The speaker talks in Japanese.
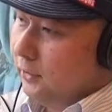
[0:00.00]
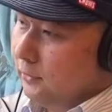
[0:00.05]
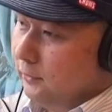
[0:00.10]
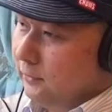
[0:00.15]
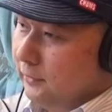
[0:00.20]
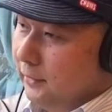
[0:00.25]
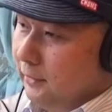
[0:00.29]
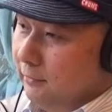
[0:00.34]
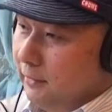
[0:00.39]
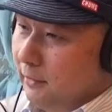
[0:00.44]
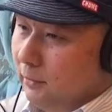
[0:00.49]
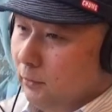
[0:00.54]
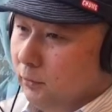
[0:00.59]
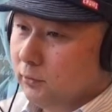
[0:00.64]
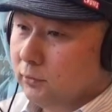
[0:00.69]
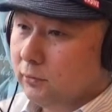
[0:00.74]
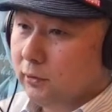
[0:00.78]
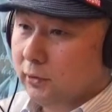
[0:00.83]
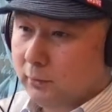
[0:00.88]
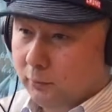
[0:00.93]
植えは
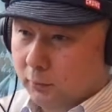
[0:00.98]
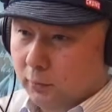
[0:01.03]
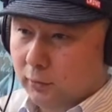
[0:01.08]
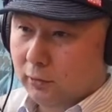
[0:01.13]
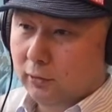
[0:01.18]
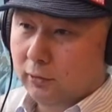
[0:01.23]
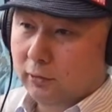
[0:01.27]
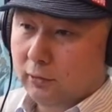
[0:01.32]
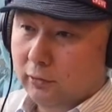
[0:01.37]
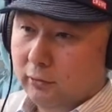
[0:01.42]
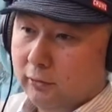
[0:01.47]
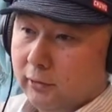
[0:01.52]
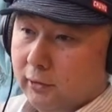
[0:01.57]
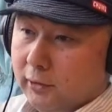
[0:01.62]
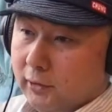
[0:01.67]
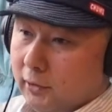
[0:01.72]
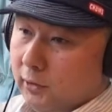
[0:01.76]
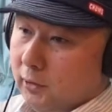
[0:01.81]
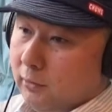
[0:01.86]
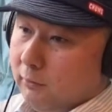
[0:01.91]
本当にもう、う
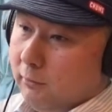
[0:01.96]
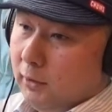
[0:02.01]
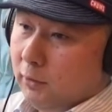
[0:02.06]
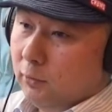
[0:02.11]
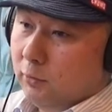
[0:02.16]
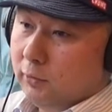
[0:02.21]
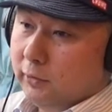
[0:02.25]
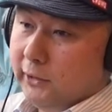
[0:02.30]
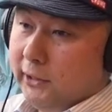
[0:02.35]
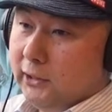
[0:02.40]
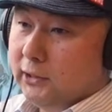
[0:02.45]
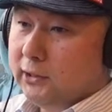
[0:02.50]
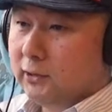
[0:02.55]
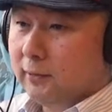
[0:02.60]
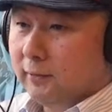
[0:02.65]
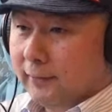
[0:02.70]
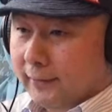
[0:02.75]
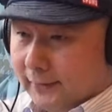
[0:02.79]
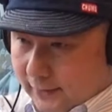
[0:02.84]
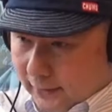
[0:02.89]
ん、まあゴールデンウィーク
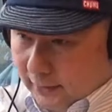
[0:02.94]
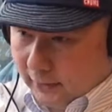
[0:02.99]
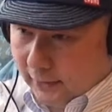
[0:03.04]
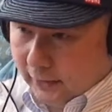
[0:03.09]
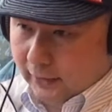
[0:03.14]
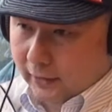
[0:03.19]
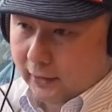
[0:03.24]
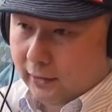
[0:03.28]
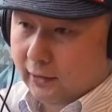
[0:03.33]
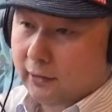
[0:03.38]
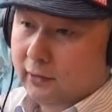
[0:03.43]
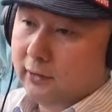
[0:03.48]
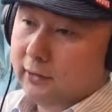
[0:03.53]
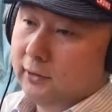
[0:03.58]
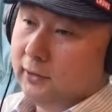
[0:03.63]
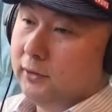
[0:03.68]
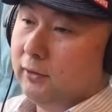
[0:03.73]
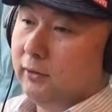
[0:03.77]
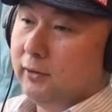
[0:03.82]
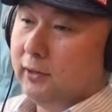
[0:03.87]
が終わって、終わっ
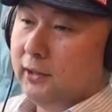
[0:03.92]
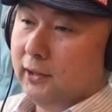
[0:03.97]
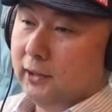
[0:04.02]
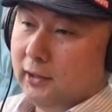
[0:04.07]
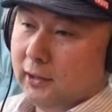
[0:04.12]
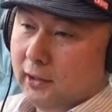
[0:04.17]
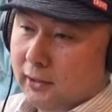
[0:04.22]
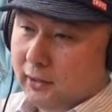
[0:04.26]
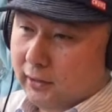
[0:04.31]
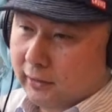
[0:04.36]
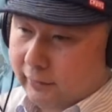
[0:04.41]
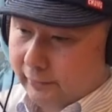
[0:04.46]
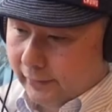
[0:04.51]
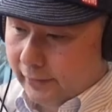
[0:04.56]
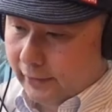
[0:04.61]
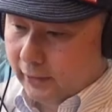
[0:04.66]
てそれから。